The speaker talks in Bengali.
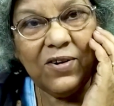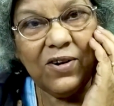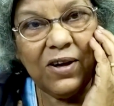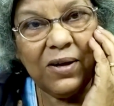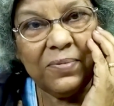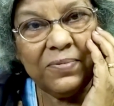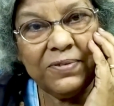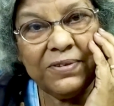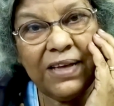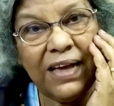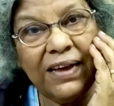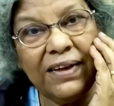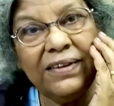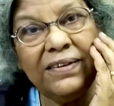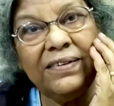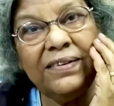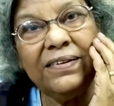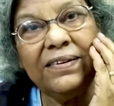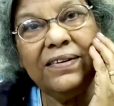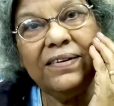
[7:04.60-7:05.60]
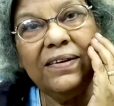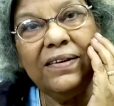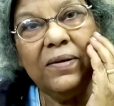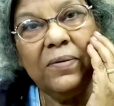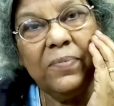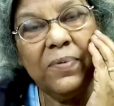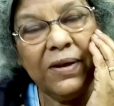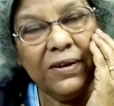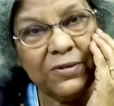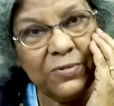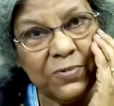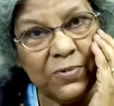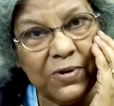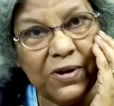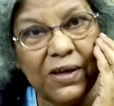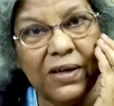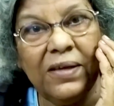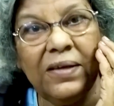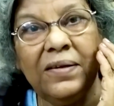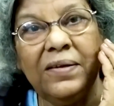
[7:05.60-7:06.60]
তিনি স্বপ্না চক্রবর্তীকে তার
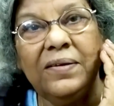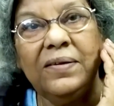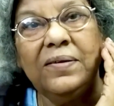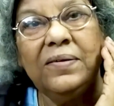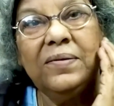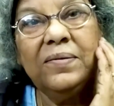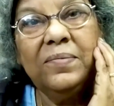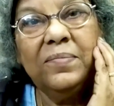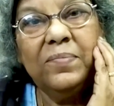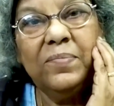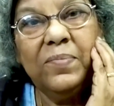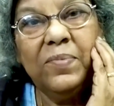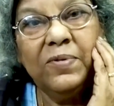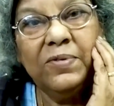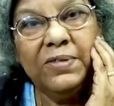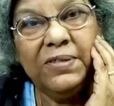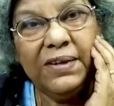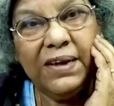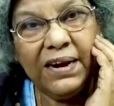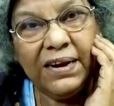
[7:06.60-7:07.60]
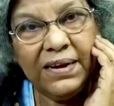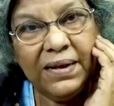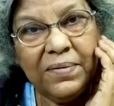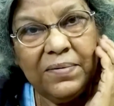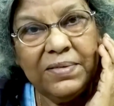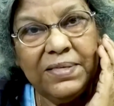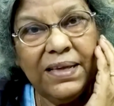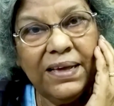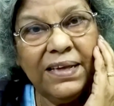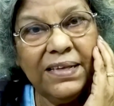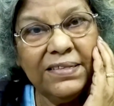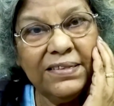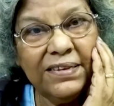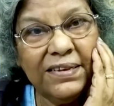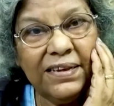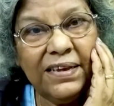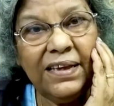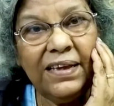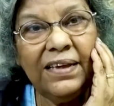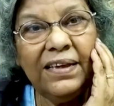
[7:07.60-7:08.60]
পাণ্ডুলিপি তার নিজের লেখা গান
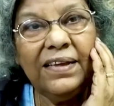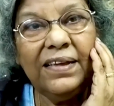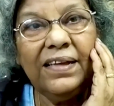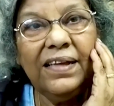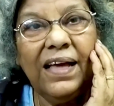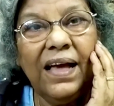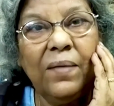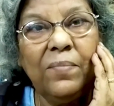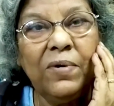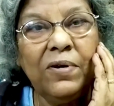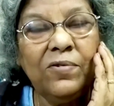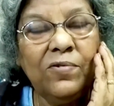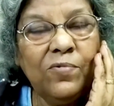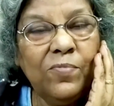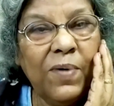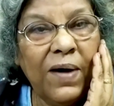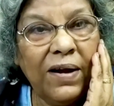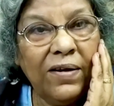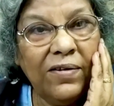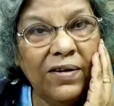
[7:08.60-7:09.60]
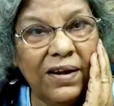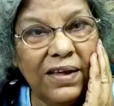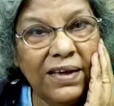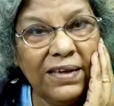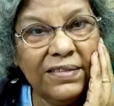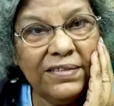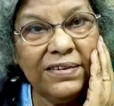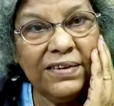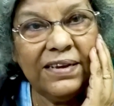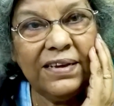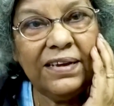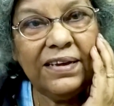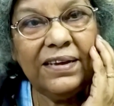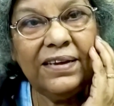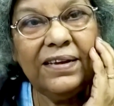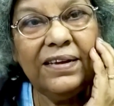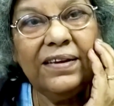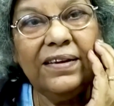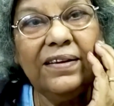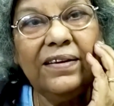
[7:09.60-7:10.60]
তার নিজের লেখা গানটি
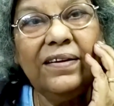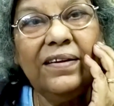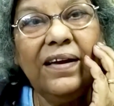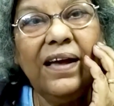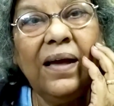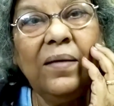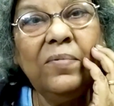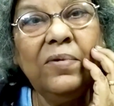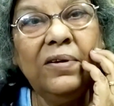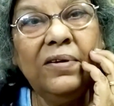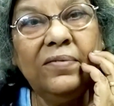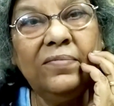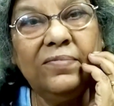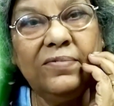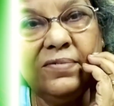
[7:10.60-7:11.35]
স্বপ্না চক্রবর্তীকে